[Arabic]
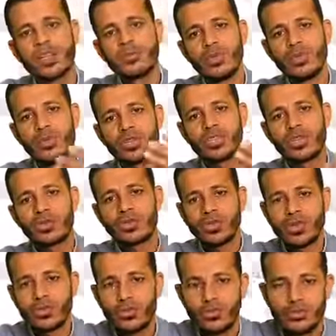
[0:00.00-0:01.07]
وهو شر
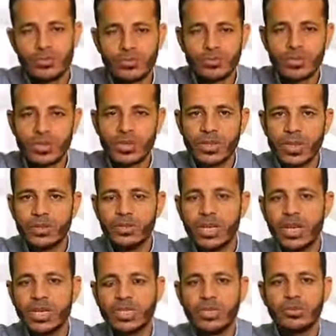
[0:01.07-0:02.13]
لكم والله
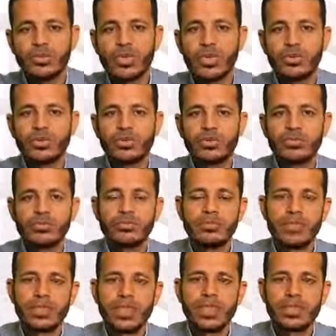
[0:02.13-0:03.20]
يعلم وأنتم
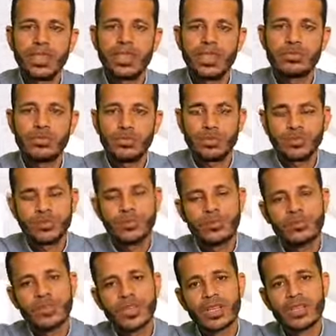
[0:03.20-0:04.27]
لا تعلمون
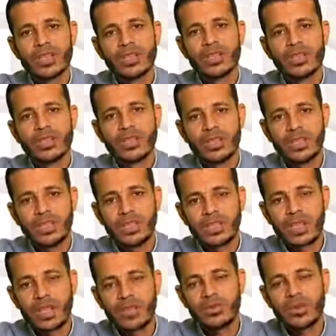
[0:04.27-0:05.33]
إن
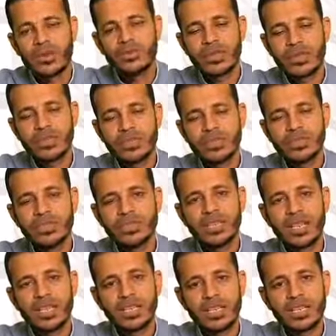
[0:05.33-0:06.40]
تأخر الفرج
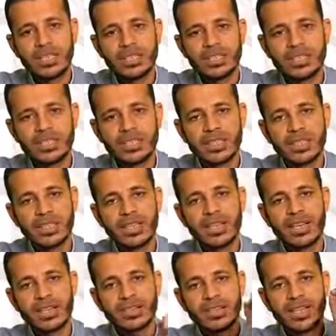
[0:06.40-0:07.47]
أحيانا
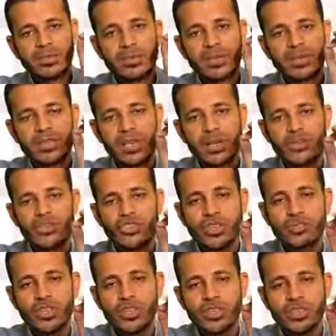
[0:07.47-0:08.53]
ليختبر الله
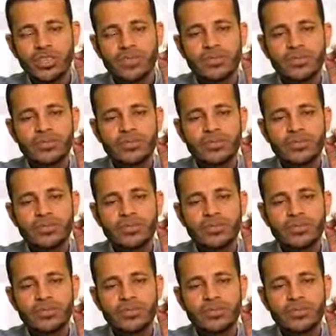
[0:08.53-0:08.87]
صبرك